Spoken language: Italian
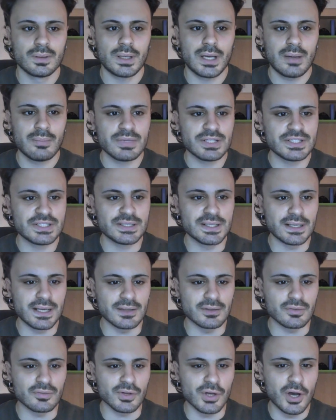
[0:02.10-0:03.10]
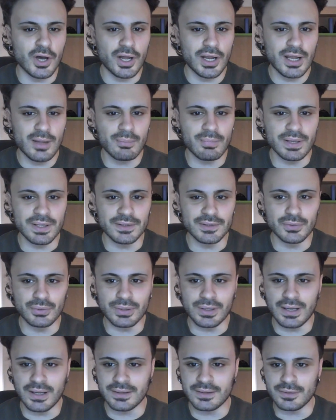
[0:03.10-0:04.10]
Amici del lato viola,
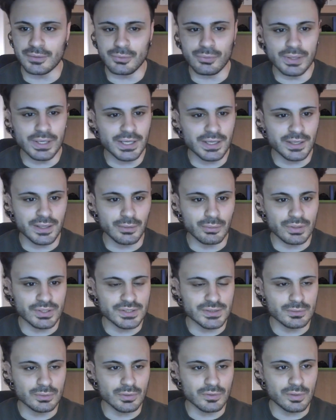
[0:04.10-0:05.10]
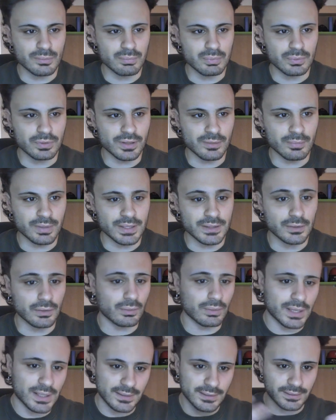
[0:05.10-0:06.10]
bentornati qui in questo nuovo appuntamento
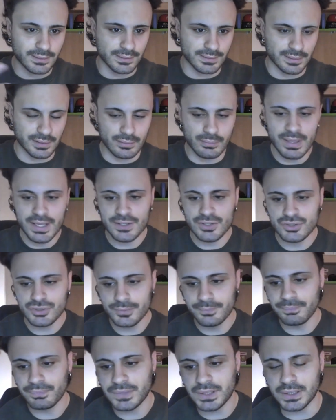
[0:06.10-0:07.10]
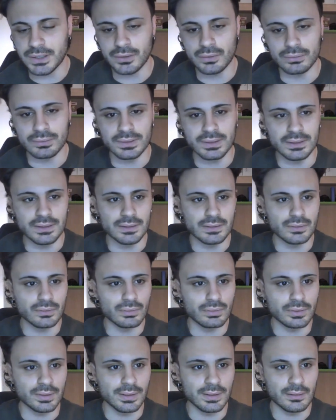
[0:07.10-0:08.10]
con Underrated Match, il
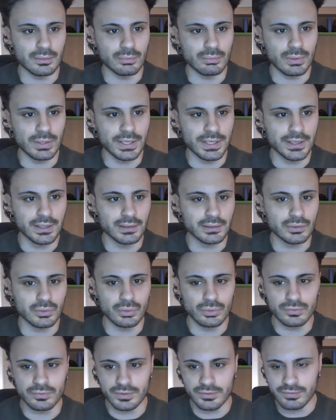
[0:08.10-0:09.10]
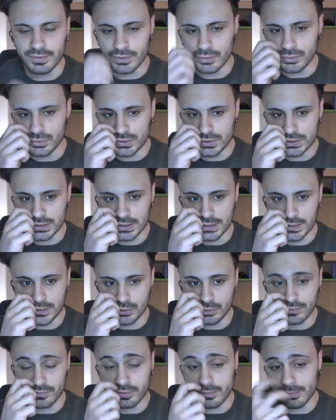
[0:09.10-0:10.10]
contenitore, la rubrica dove vi
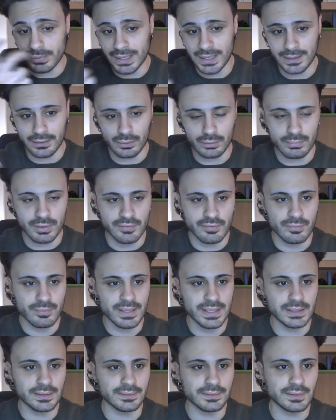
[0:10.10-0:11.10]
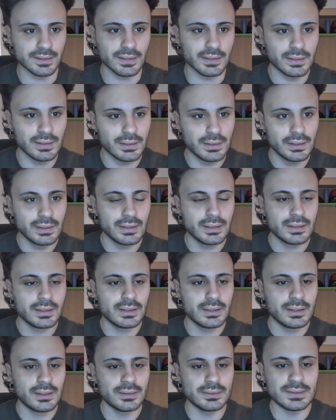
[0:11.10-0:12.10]
consiglio e vi parlo brevemente
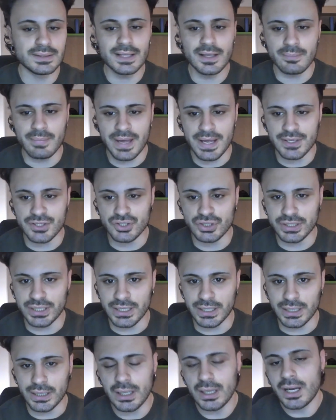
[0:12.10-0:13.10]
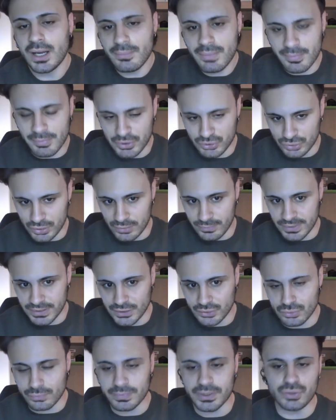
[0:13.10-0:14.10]
di dei match che a me personalmente
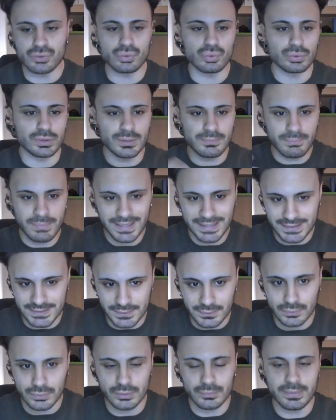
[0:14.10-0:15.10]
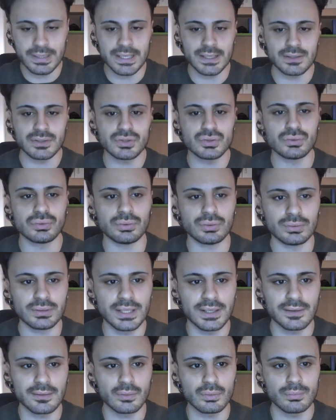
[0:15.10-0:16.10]
sono piaciuti, ma che secondo me sono
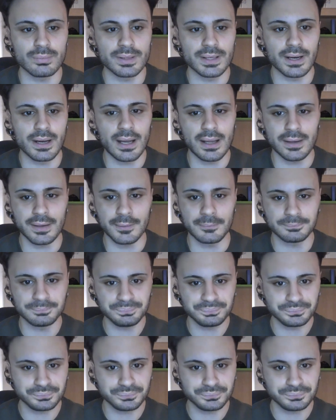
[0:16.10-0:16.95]
da recuperare